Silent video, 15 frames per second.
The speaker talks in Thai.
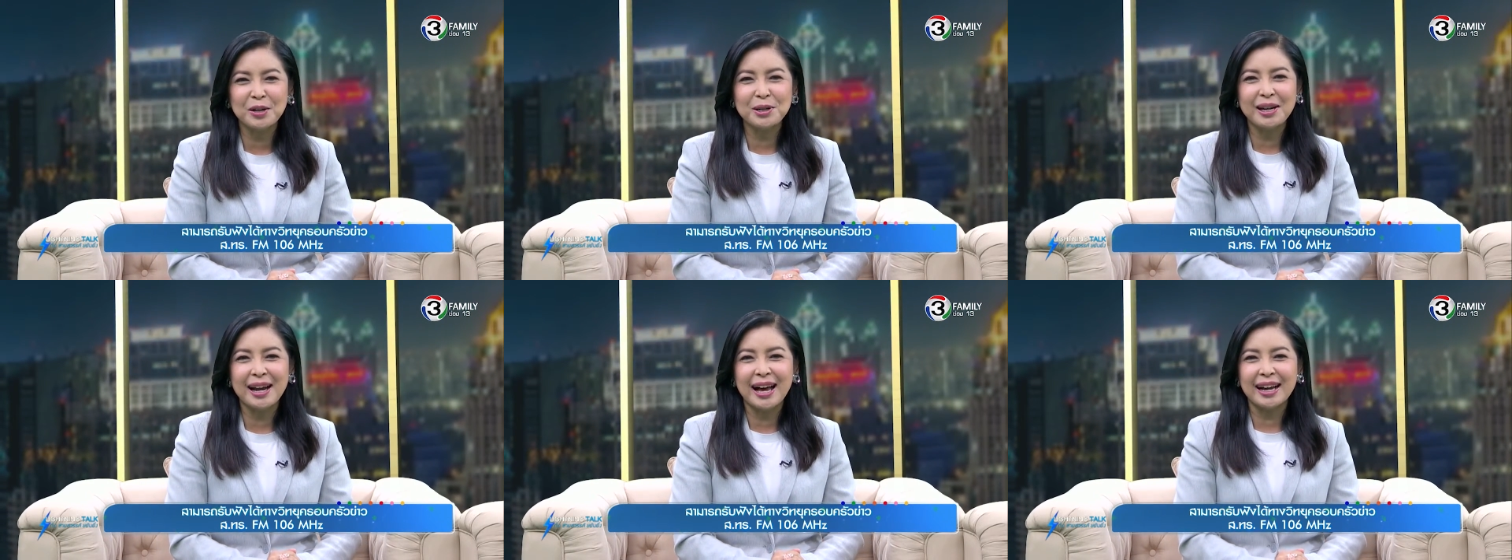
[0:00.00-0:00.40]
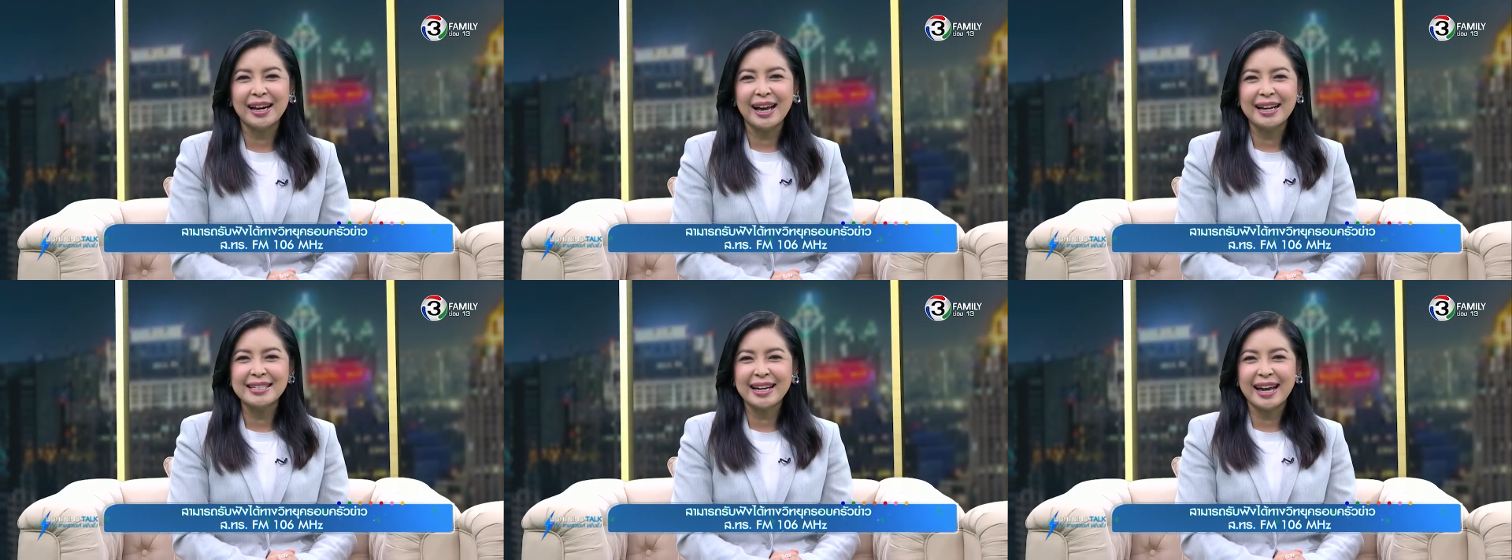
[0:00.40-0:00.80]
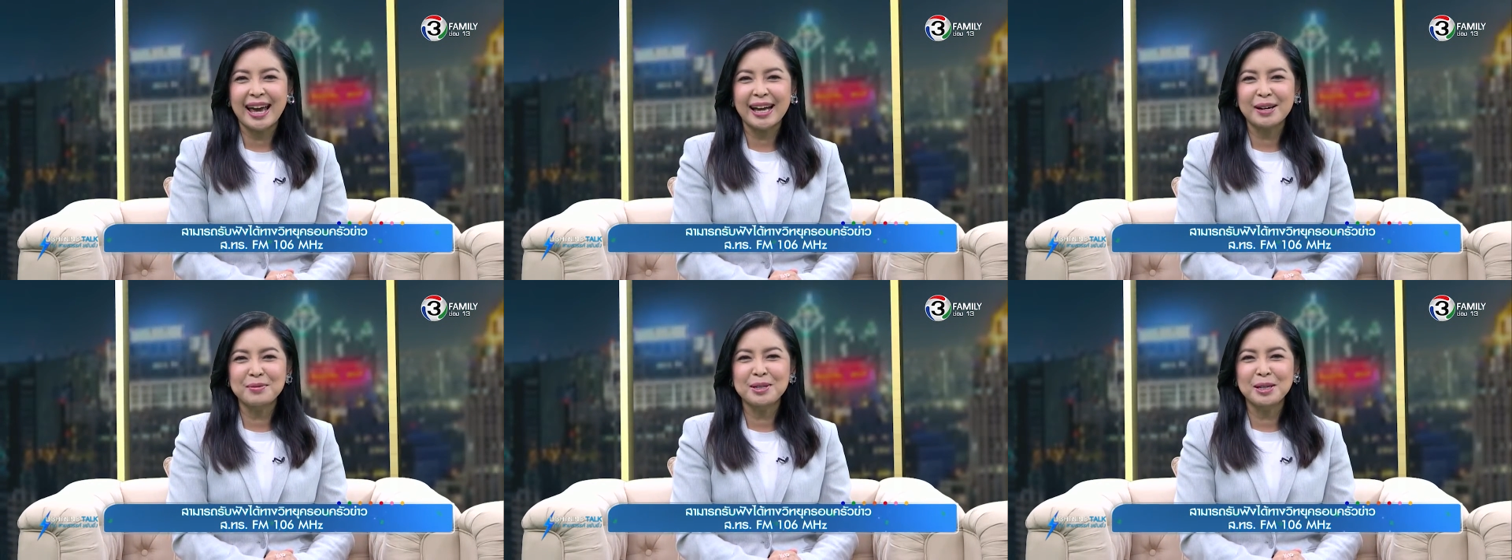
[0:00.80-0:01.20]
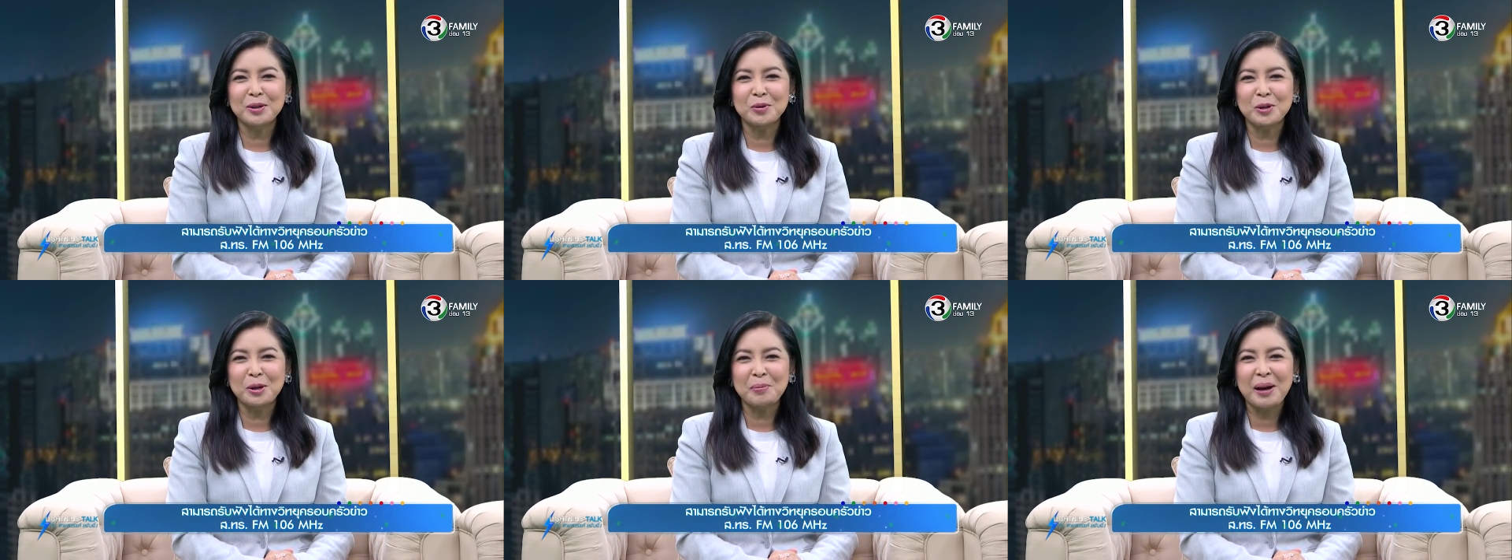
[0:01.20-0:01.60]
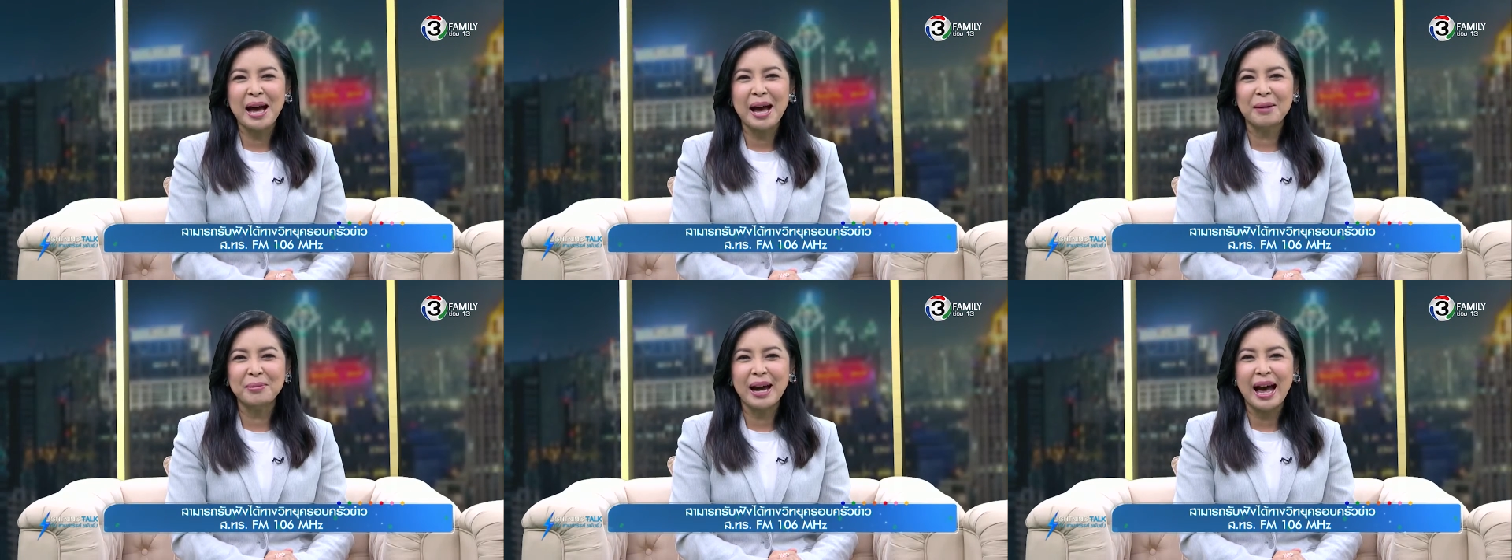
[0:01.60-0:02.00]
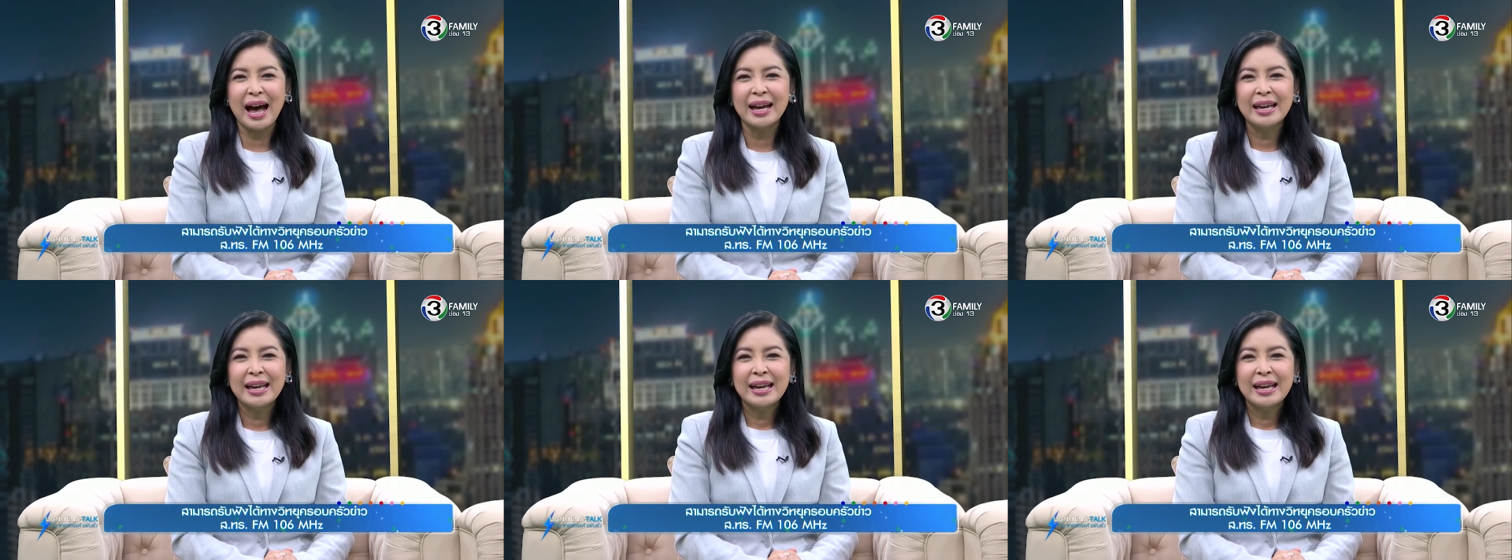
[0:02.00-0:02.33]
ราวที่หลากหลายจากแขกรับเชิญคุณภาพค่ะ